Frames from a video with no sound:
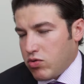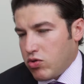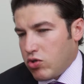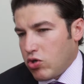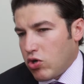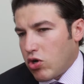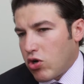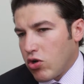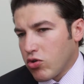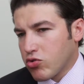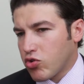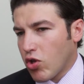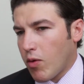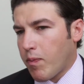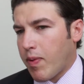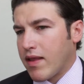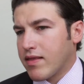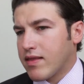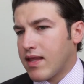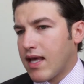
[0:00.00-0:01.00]
Yo lo estoy
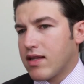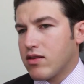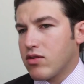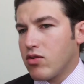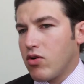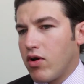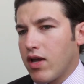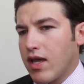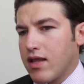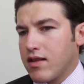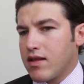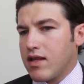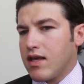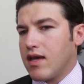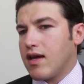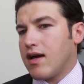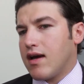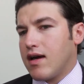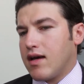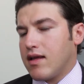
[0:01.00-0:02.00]
planteando hoy en
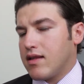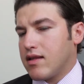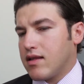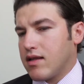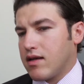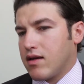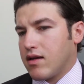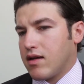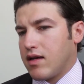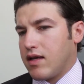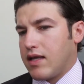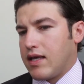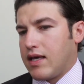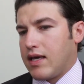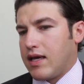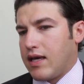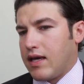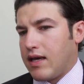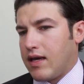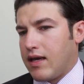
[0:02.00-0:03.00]
día,
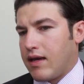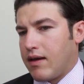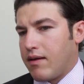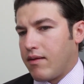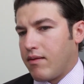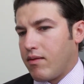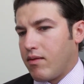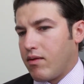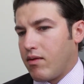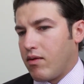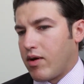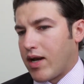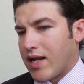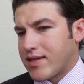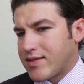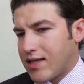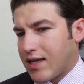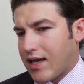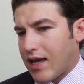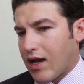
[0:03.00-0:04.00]
eh, ahora
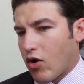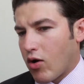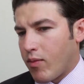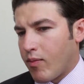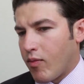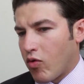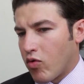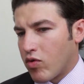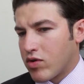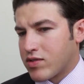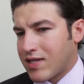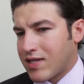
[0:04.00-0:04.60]
sí que como un